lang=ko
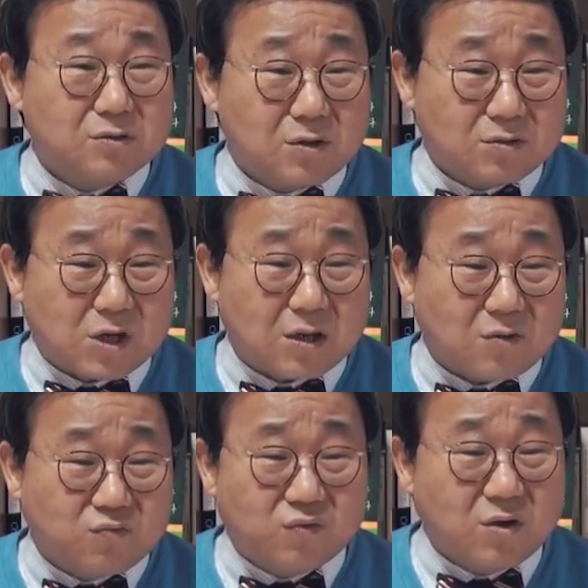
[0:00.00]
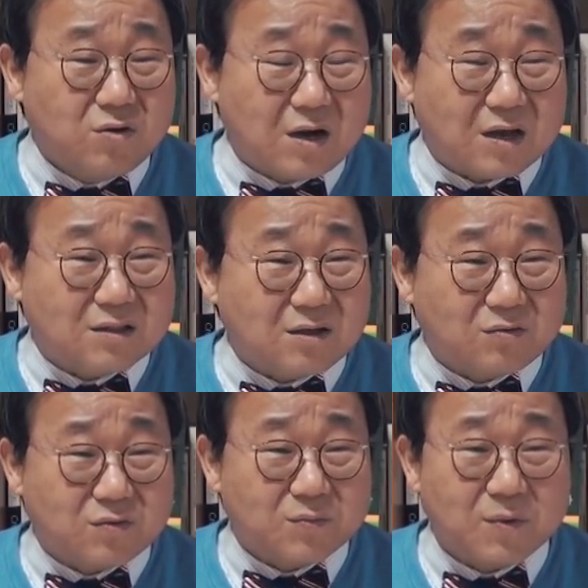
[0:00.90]
했는데 자기가 국회의원
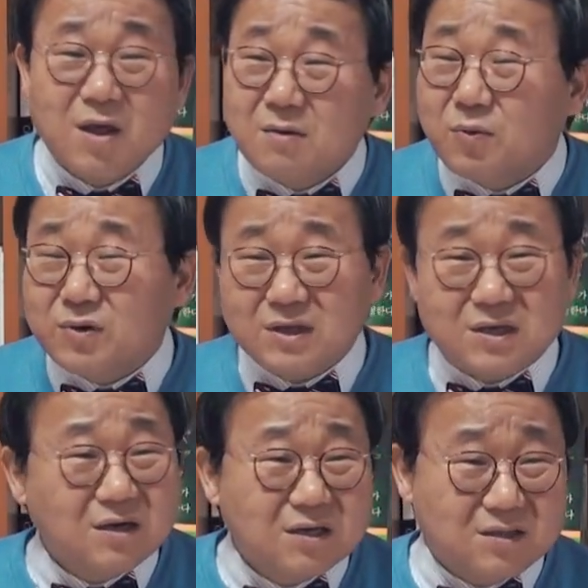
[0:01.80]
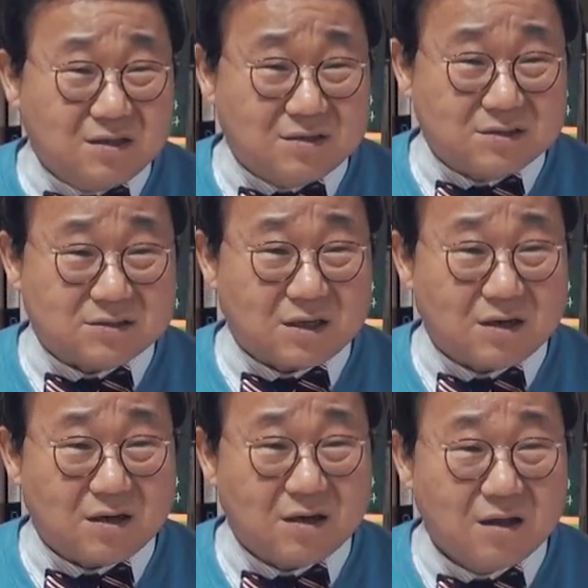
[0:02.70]
하겠다 그러면 본인 격이
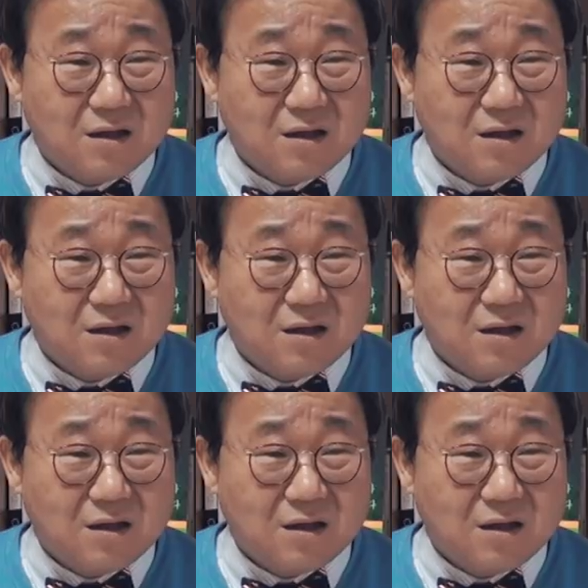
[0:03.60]
떨어지잖아요.